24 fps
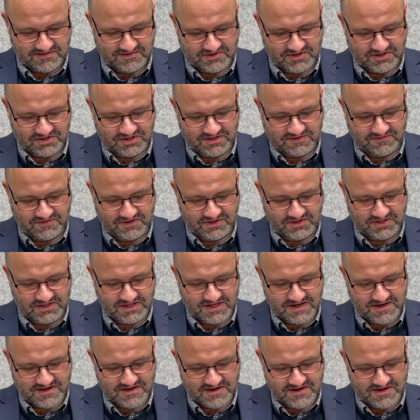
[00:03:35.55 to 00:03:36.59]

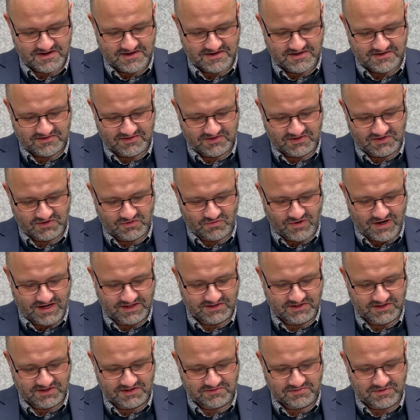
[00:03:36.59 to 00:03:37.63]
rzeczywiście
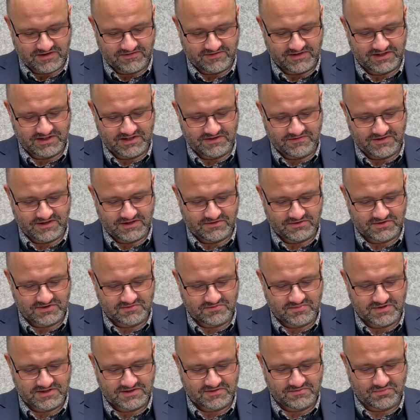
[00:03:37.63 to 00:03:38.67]
zgładzisz sprawiedliwego z
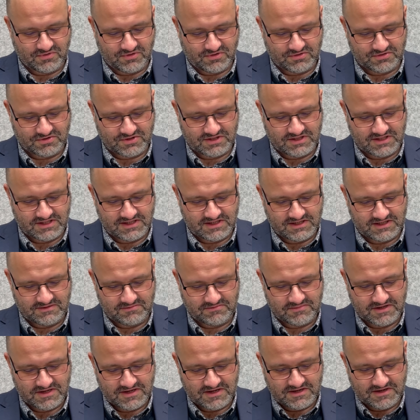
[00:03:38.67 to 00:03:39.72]
bezbożnych,
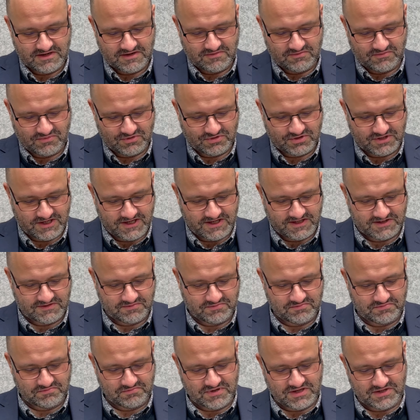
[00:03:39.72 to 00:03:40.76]
może
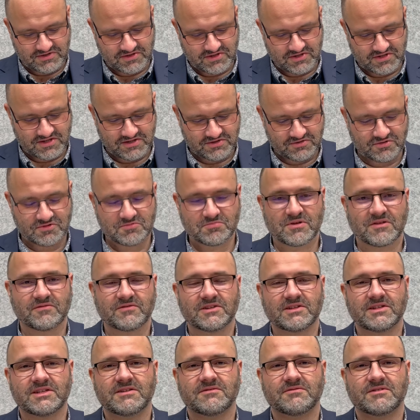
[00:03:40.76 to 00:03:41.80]
jest 50
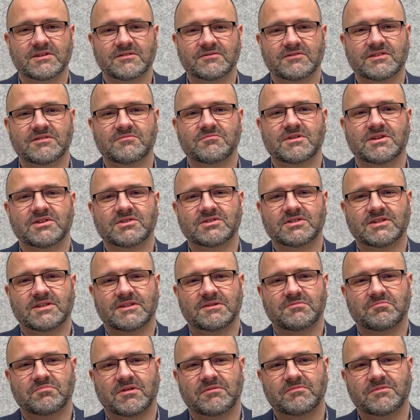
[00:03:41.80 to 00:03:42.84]
sprawiedliwych w tym mieście
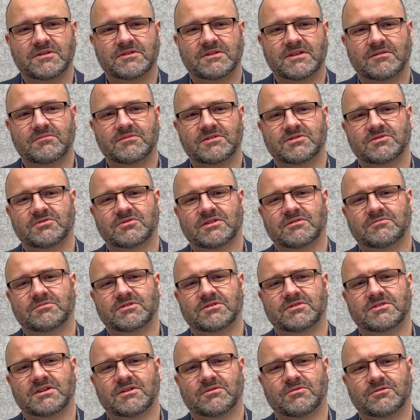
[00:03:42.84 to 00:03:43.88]
i pamiętamy, co tam
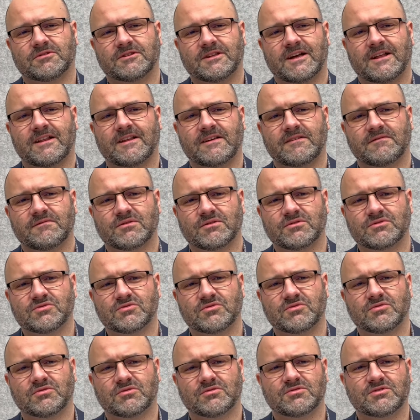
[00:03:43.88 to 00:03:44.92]
się działo dalej. W
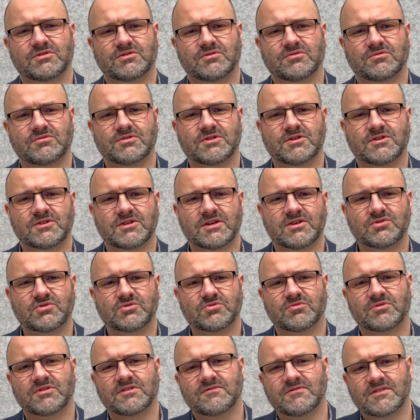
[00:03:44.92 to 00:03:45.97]
końcu dochodzi do
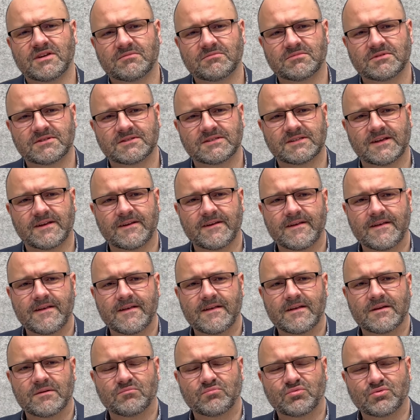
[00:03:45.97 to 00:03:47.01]
10 i wiemy, że
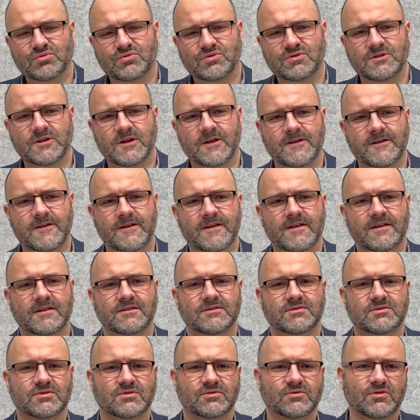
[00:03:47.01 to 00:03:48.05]
później
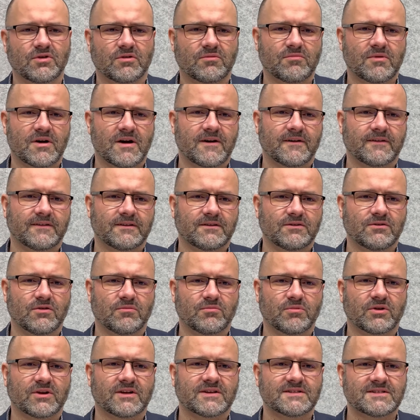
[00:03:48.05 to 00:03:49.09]
Sodoma i
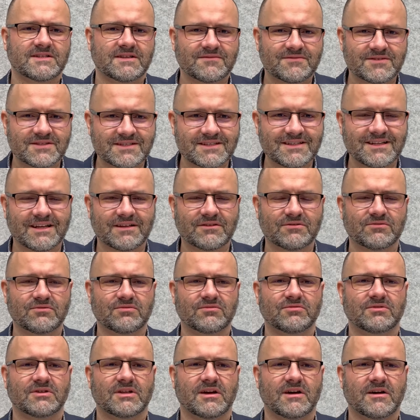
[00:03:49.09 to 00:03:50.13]
Gomora ze
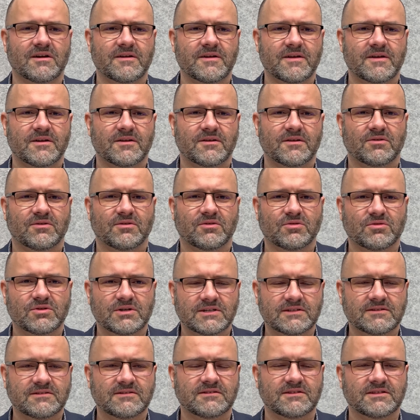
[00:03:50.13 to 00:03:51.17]
względu na
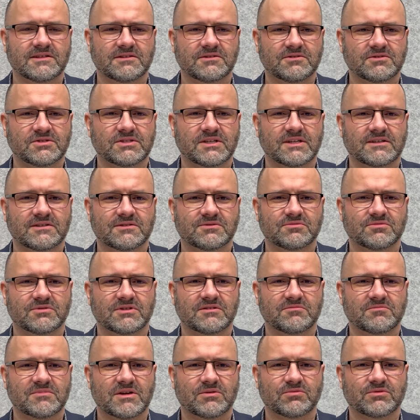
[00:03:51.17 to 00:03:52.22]
ohydny grzech,
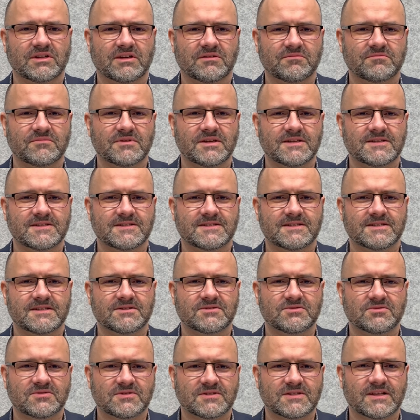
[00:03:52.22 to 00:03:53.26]
który miał tam miejsce,
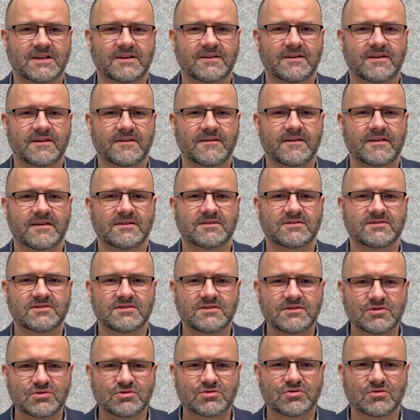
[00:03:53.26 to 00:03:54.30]
zostaje
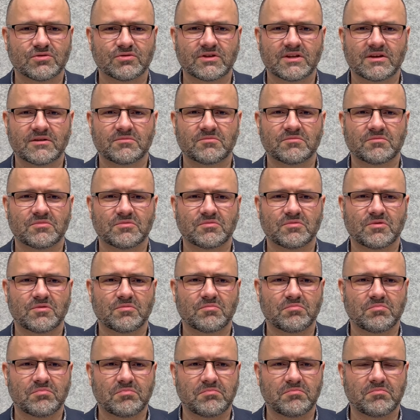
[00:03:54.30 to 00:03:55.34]
zniszczona, bo
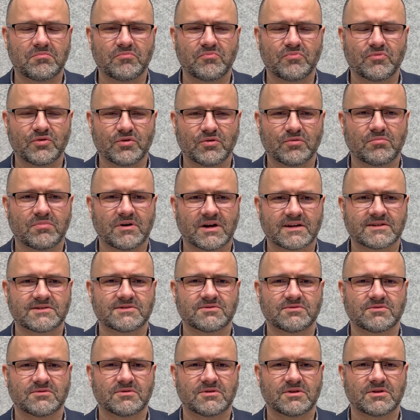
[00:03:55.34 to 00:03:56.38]
to
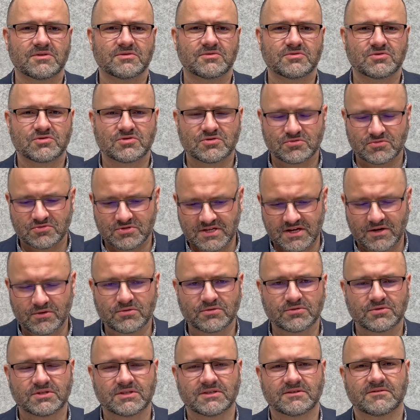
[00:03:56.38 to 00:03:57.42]
bardzo, co
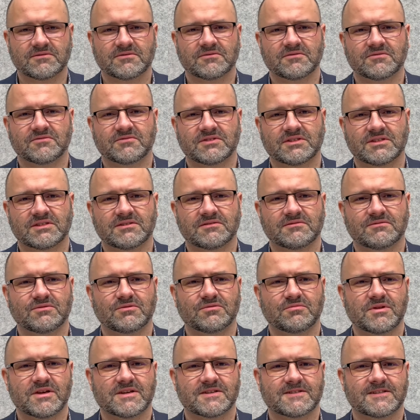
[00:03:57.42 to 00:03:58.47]
działo się w tych
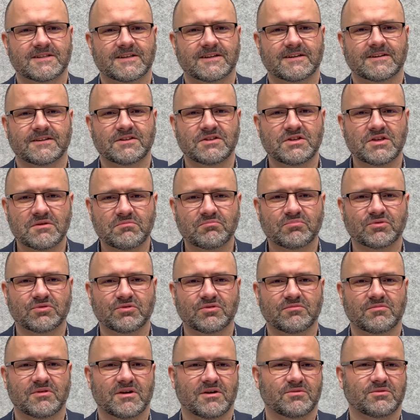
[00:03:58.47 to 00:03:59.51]
dwóch miastach, nie
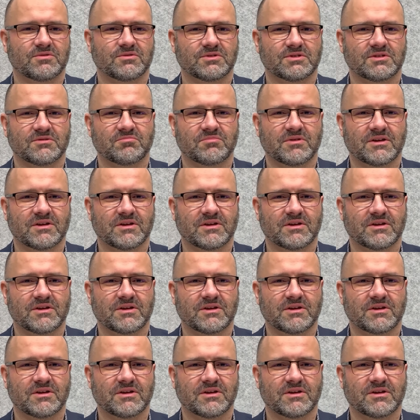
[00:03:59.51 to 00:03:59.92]
podobało się